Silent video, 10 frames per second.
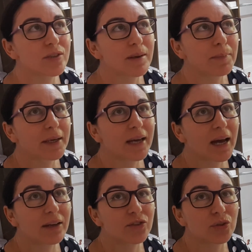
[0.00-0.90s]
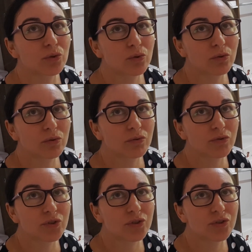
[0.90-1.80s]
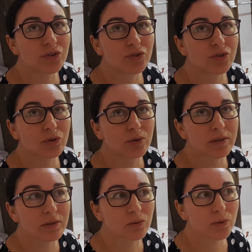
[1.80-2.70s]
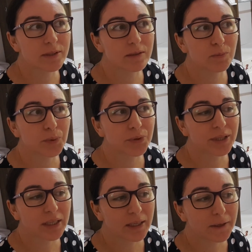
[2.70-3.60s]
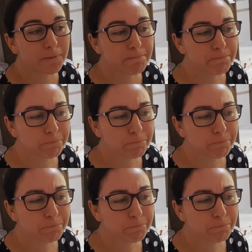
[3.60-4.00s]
desapegar de, de, de, de todas as coisas, porque,